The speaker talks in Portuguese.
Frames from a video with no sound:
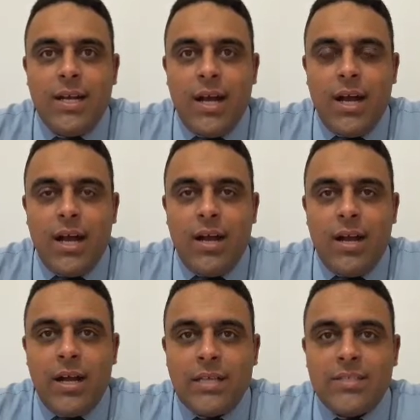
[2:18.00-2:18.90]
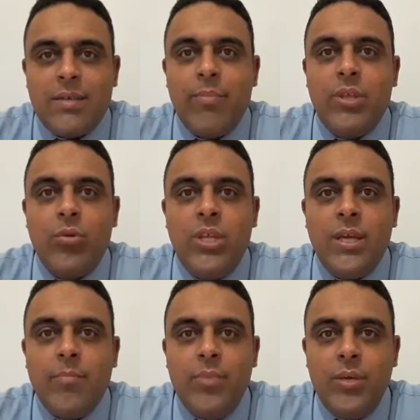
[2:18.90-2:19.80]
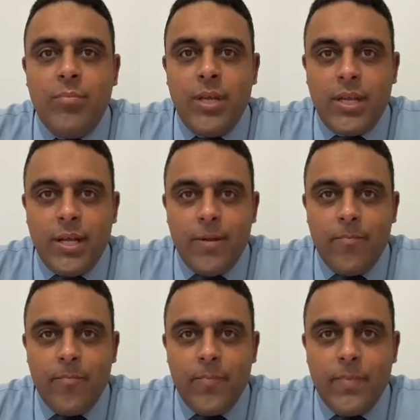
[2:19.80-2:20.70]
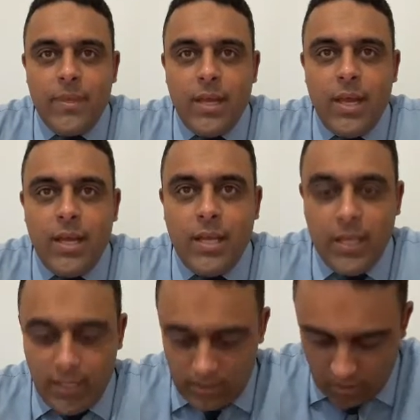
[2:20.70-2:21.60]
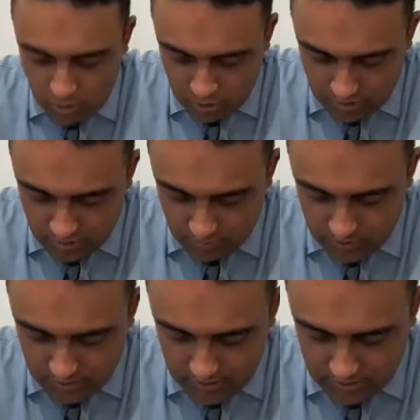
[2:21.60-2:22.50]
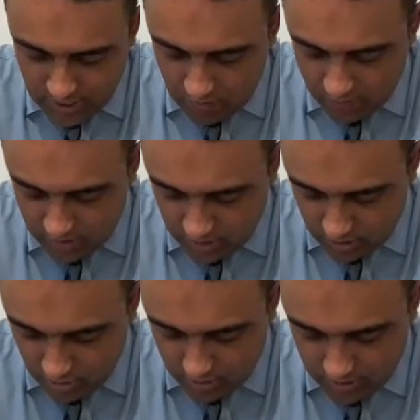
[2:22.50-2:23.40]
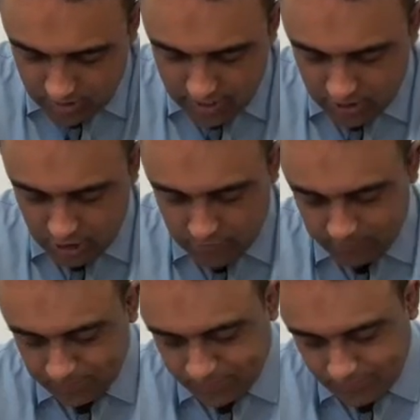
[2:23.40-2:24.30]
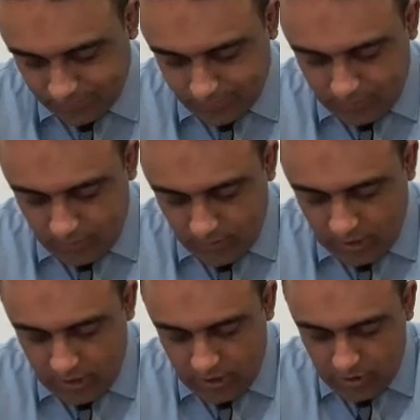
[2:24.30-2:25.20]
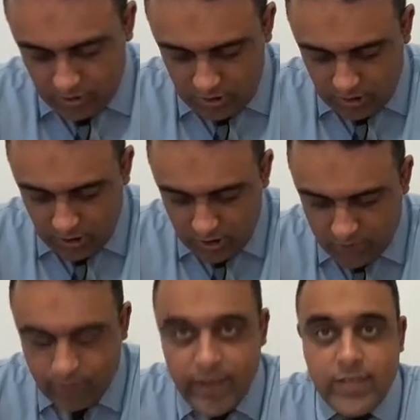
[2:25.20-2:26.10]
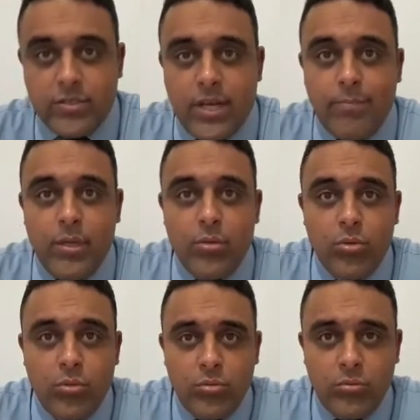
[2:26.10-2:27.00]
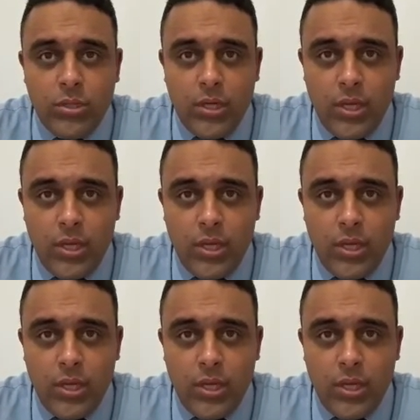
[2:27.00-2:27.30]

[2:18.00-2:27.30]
a, a sabedoria bíblica. Tá? Então hoje nós vamos iniciar o versículo 7 que diz o seguinte, Efésios capítulo 1,